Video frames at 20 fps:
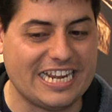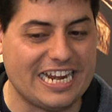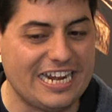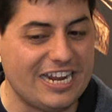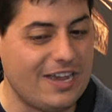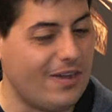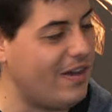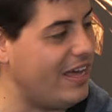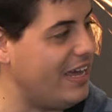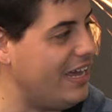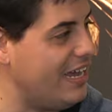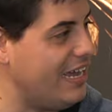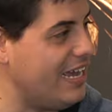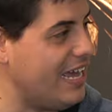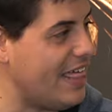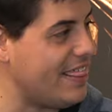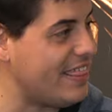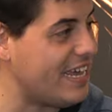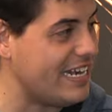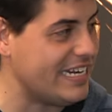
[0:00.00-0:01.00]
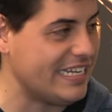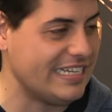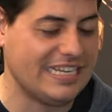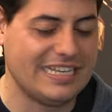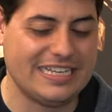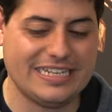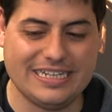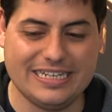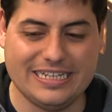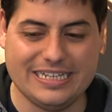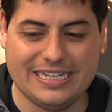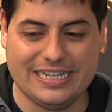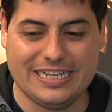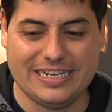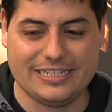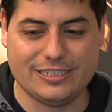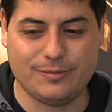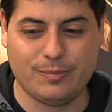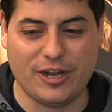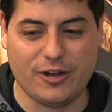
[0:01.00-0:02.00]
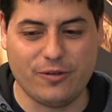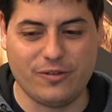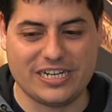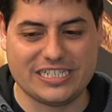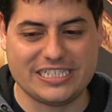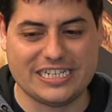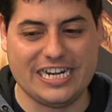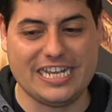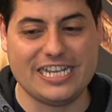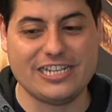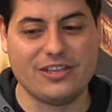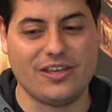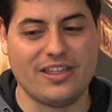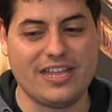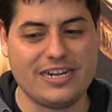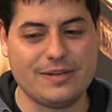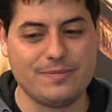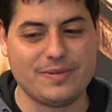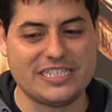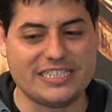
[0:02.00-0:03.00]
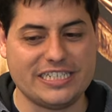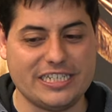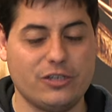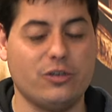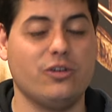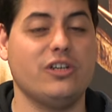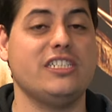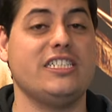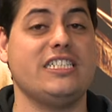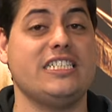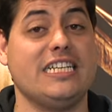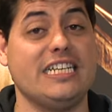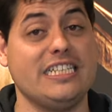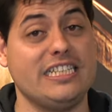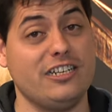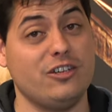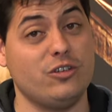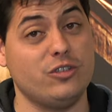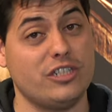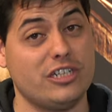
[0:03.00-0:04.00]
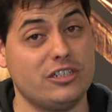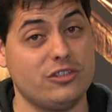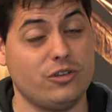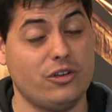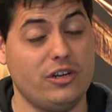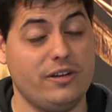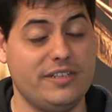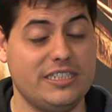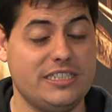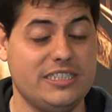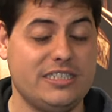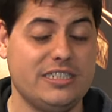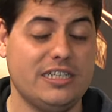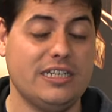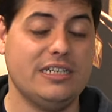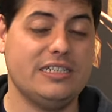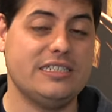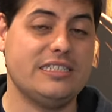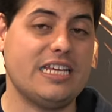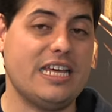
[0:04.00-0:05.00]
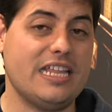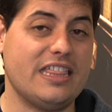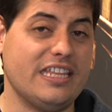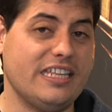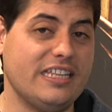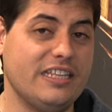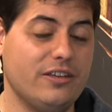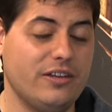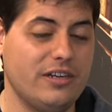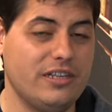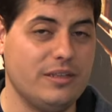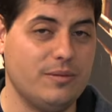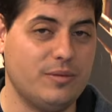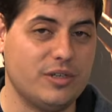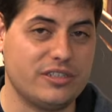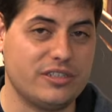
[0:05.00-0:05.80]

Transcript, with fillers: lado, a Dani, hispano-brasileño, a Dani Pacheco, que ese sí que tiene contrato con el Betis, está cedido en el Deportivo